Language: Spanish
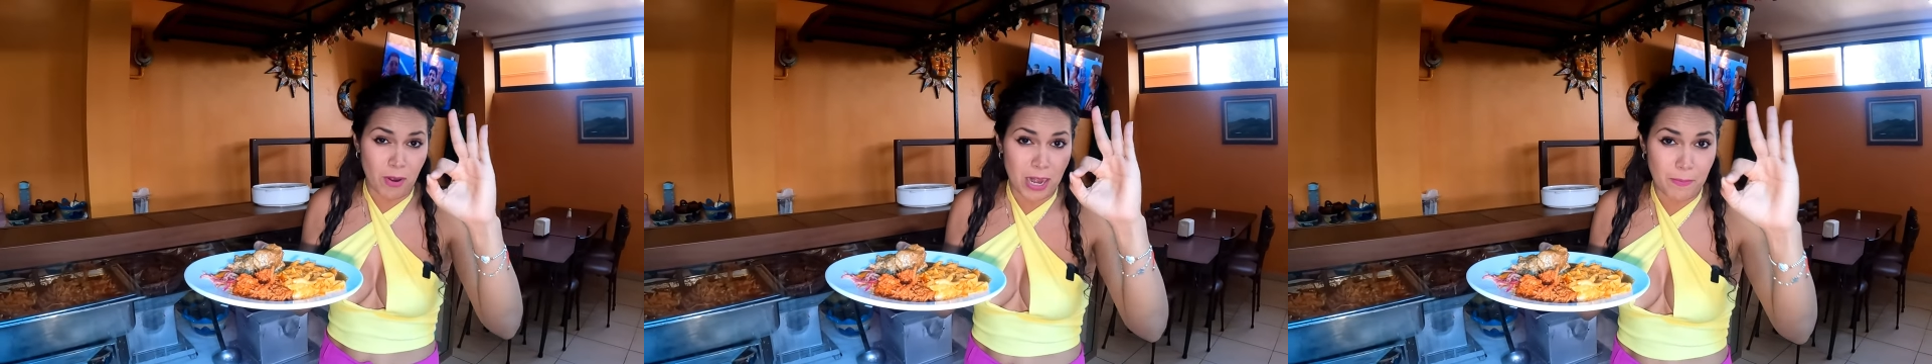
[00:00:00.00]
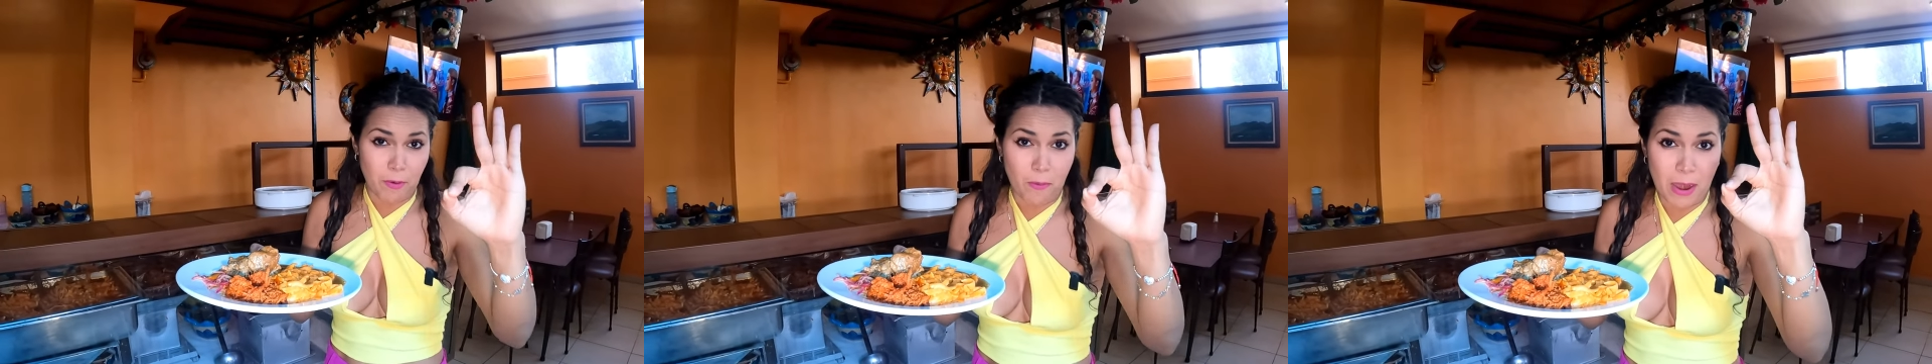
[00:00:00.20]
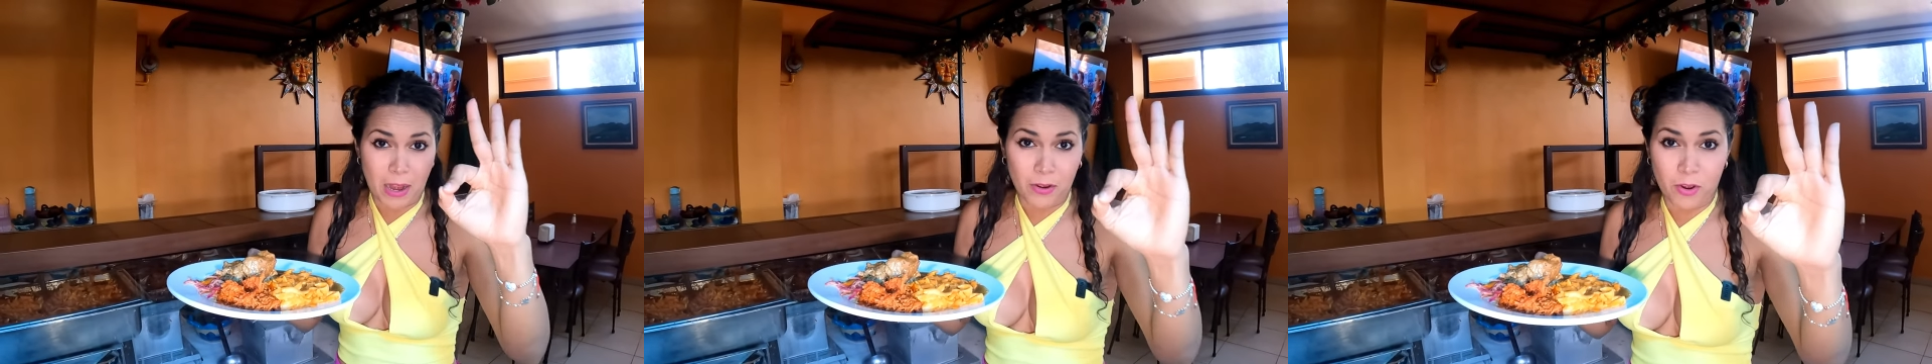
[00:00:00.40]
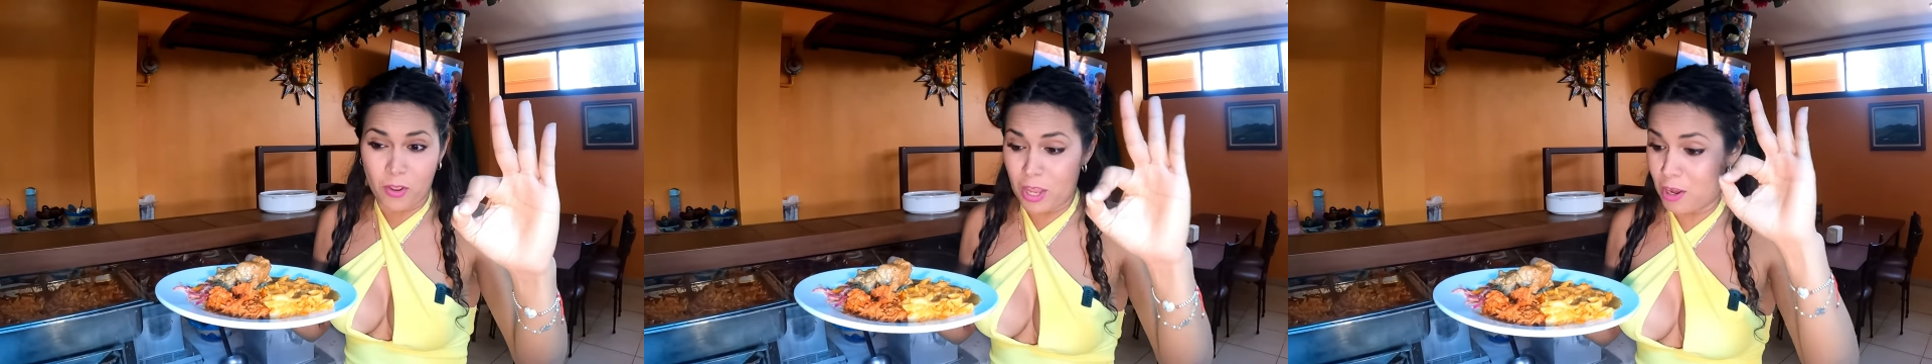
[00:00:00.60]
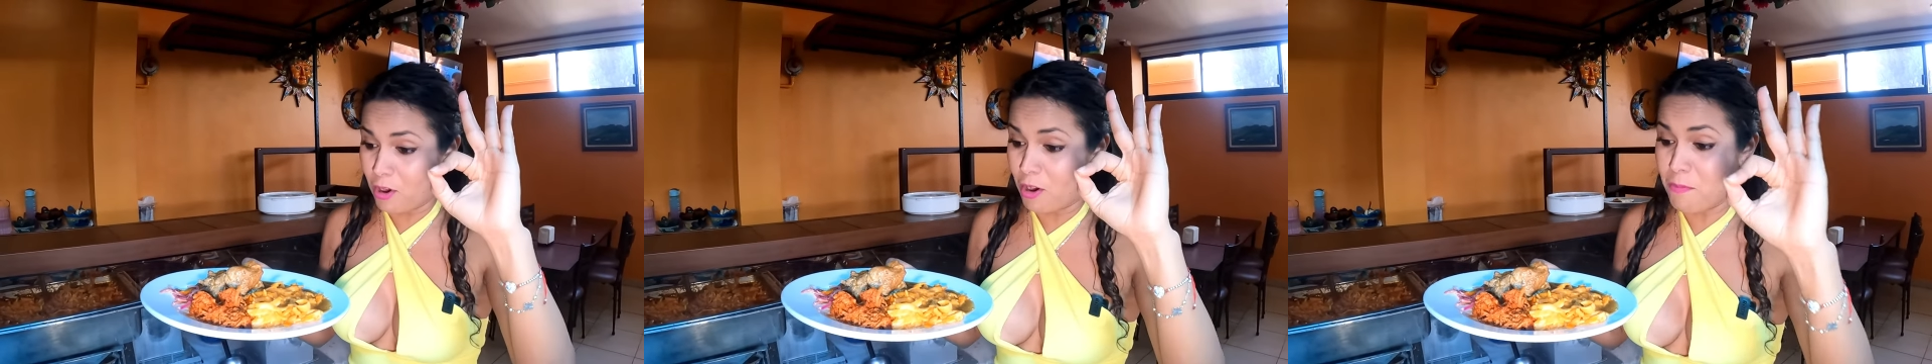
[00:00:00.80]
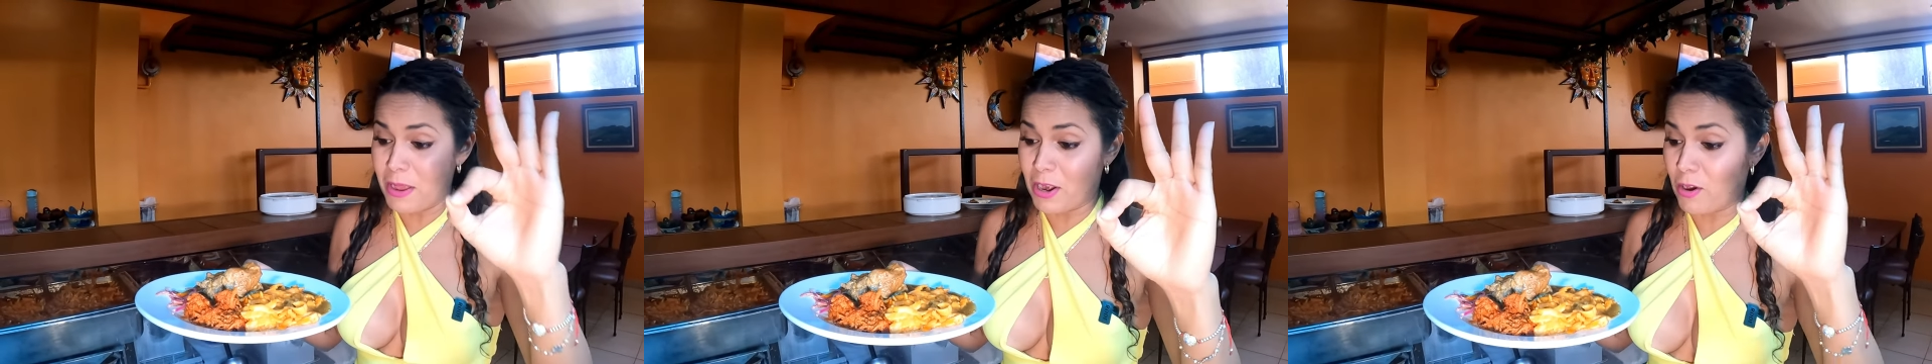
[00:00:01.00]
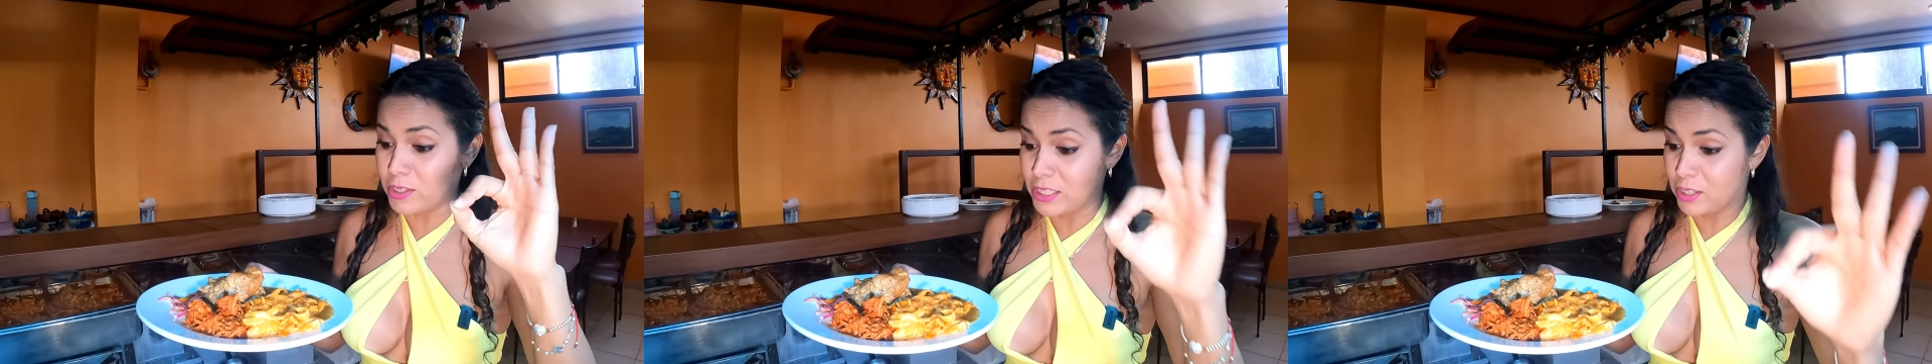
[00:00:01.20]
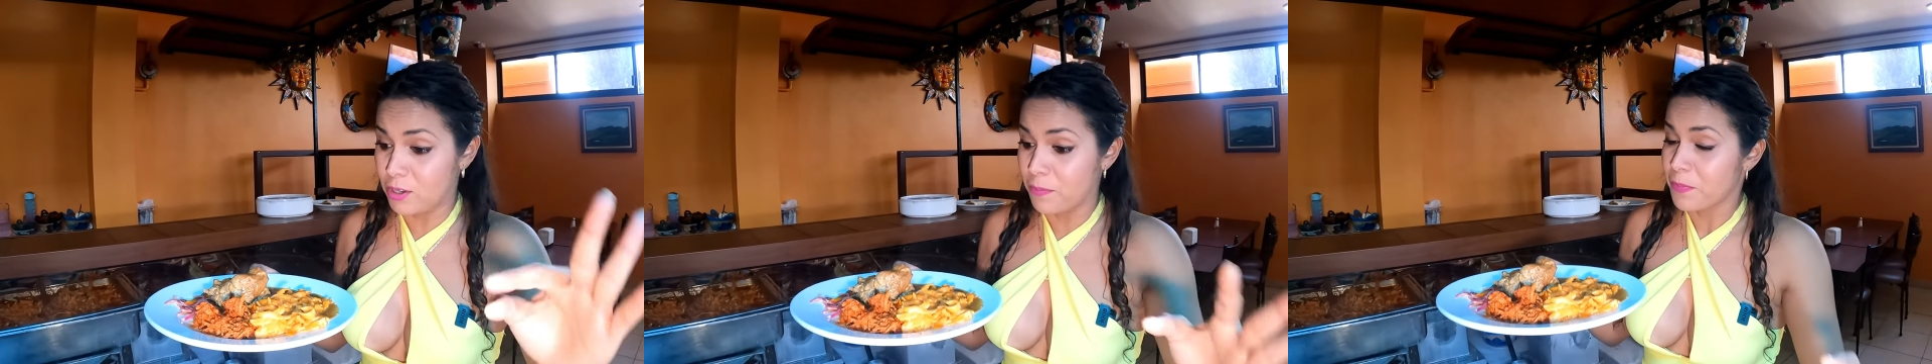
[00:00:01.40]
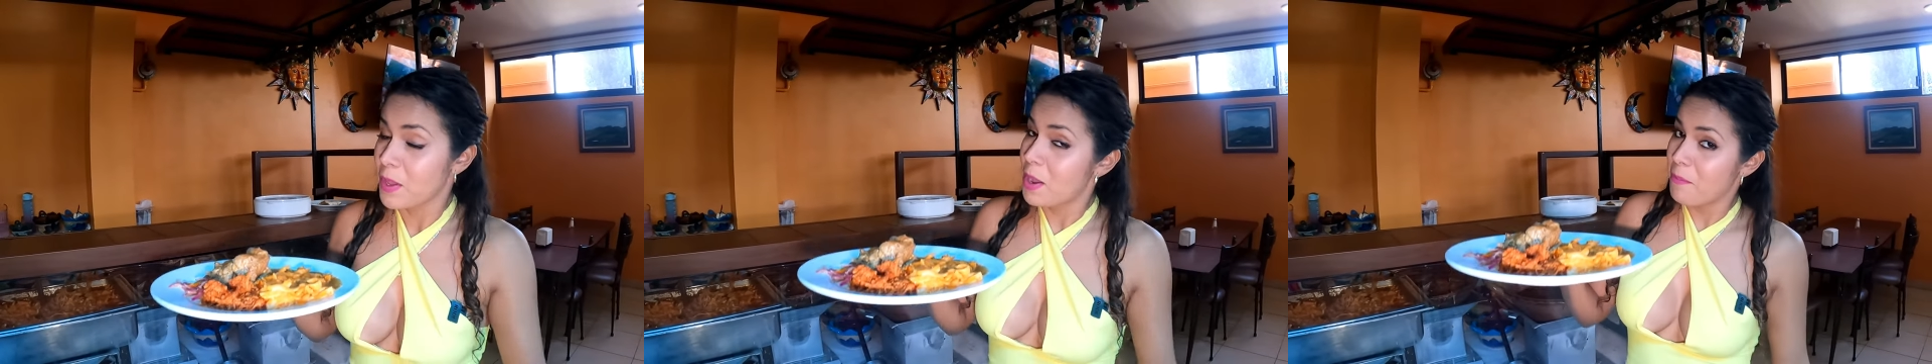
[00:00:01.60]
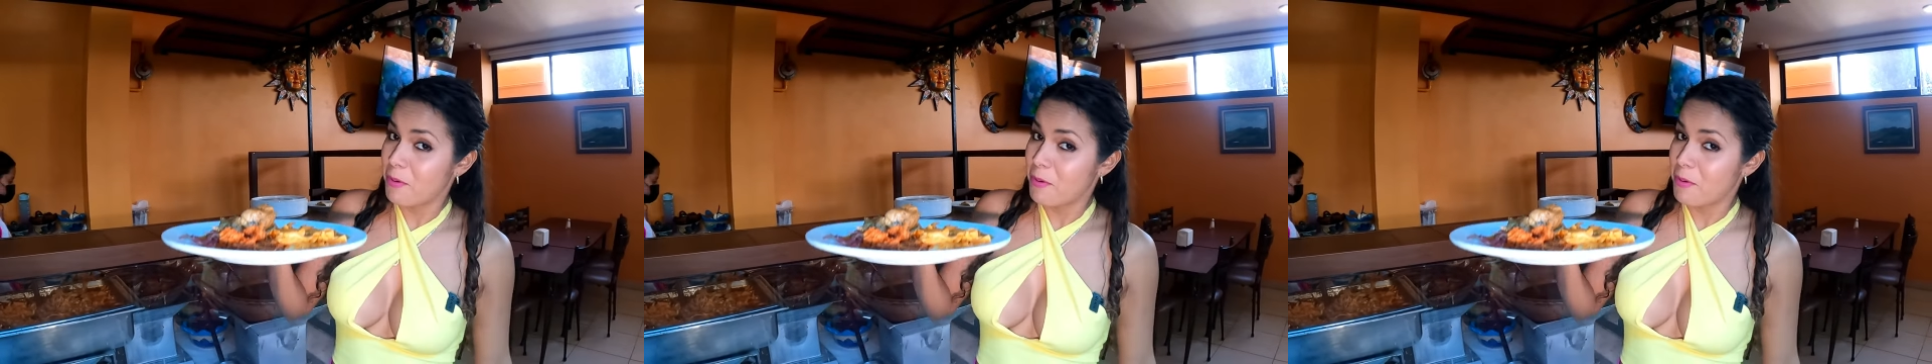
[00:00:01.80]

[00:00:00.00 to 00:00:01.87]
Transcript: mole poblano y con mi arrocito.